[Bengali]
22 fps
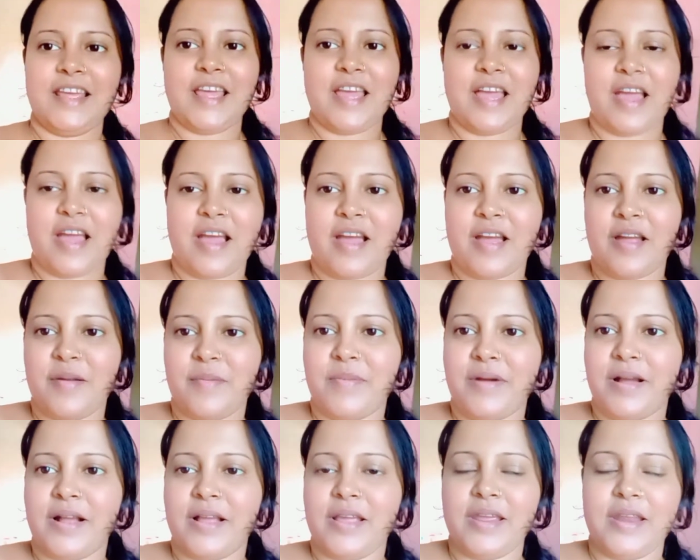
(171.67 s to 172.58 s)
আর
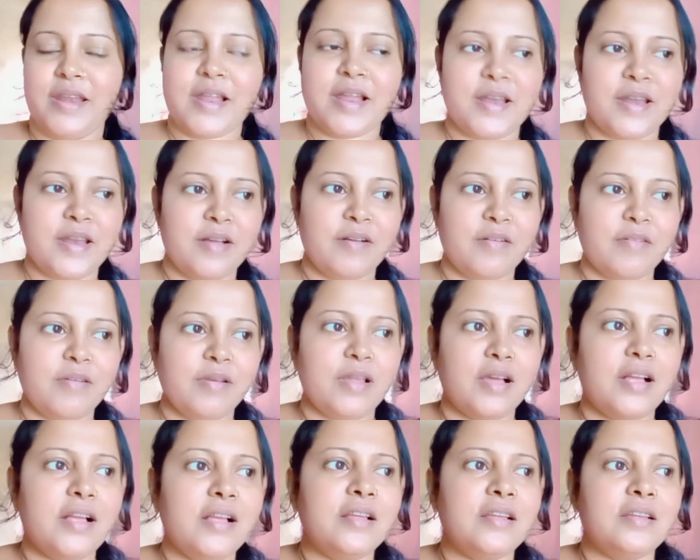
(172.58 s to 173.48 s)
বাকি রান্নাগুলা
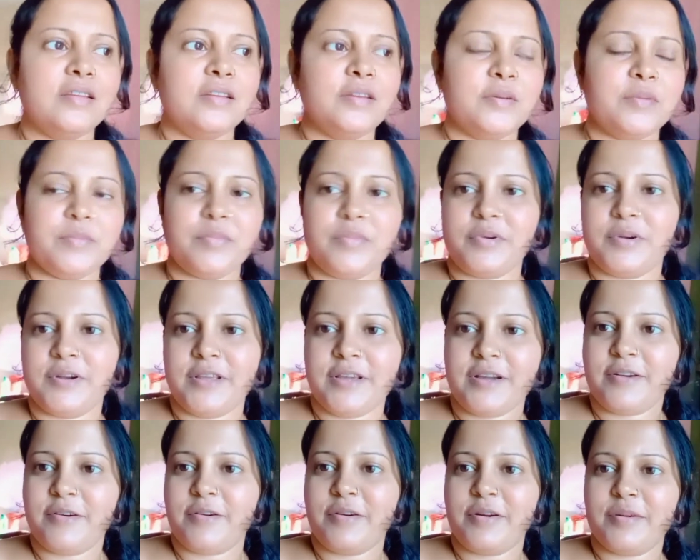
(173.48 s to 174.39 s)
পরে
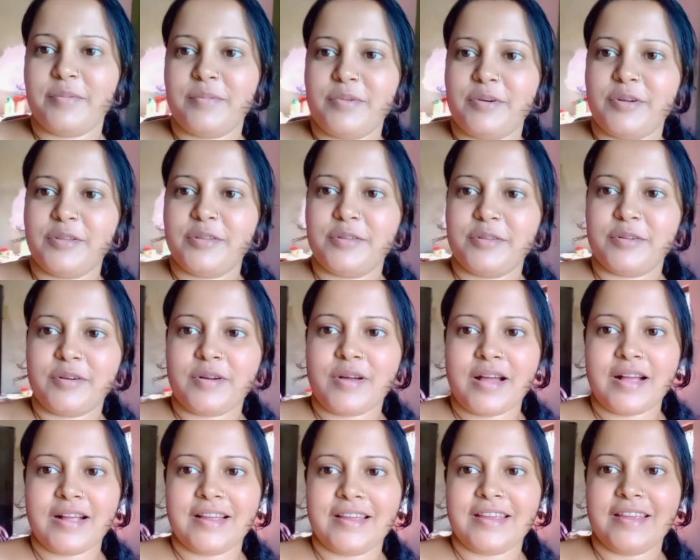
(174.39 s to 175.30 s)
করব তো
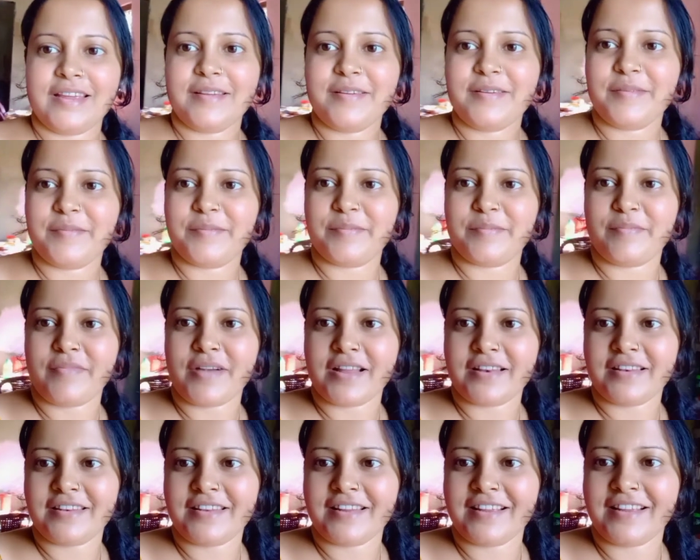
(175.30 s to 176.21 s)
আগে
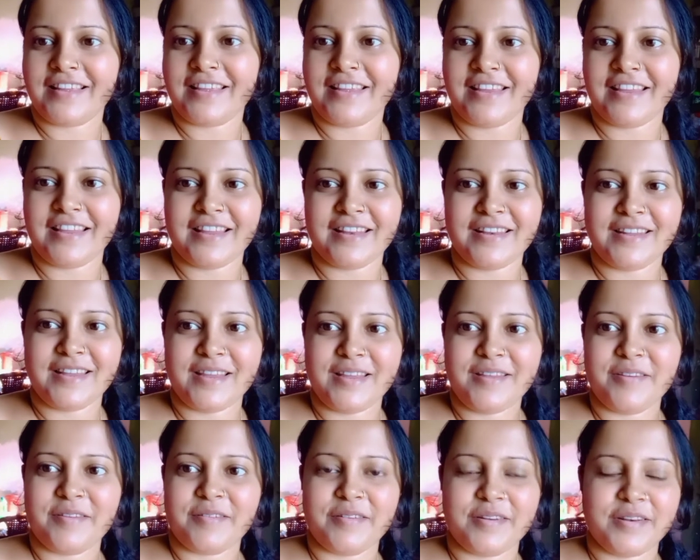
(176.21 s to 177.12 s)
ভাতটা খেয়ে নিই
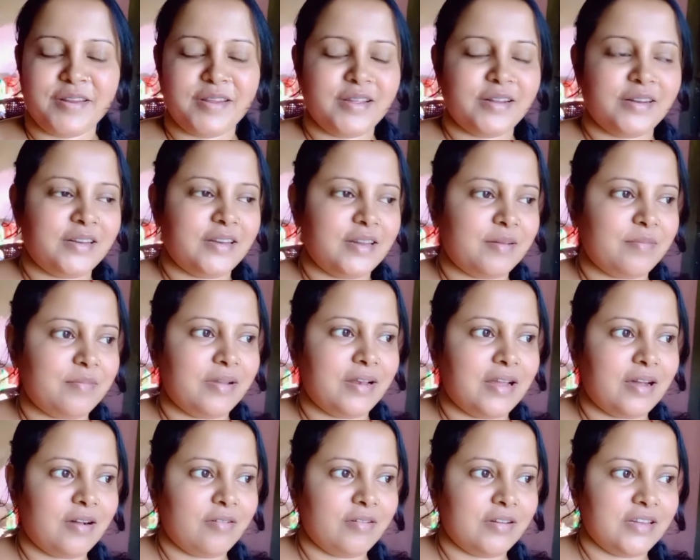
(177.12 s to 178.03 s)
অনেকটা
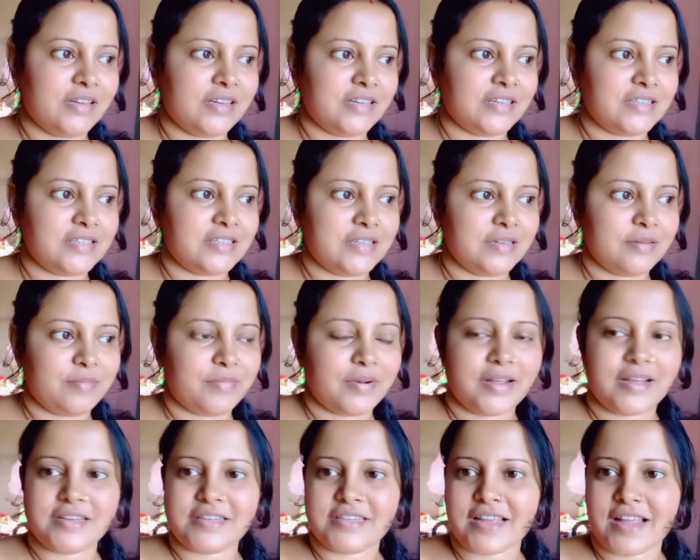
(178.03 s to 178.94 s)
বেলা হয়ে গেছে
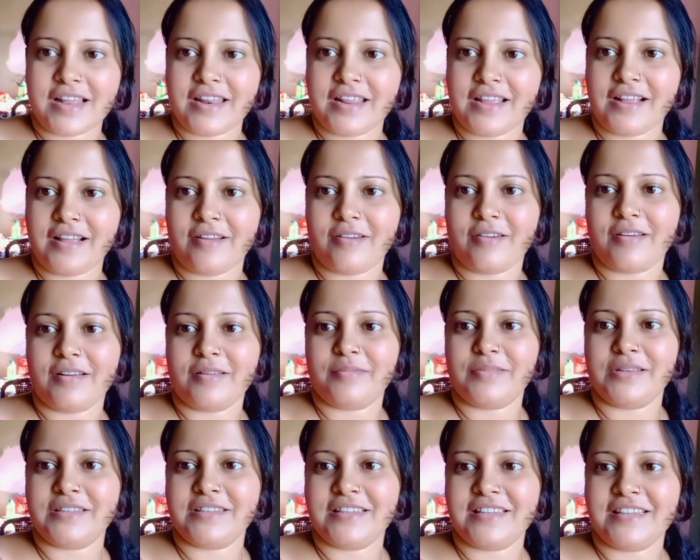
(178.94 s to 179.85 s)
প্রায় সাড়ে এগারোটা
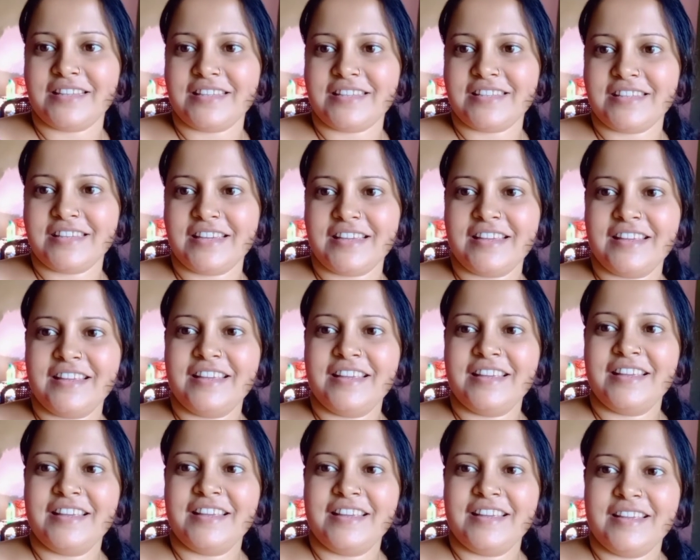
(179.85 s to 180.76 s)
বেজে গেছে
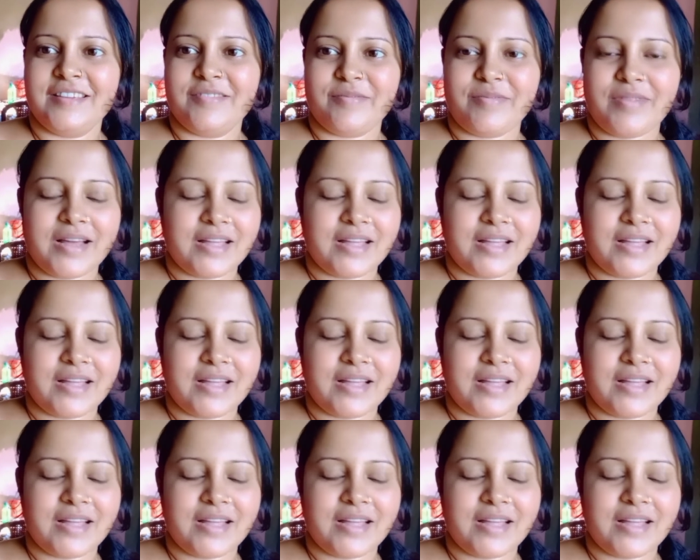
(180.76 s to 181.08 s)
ভাত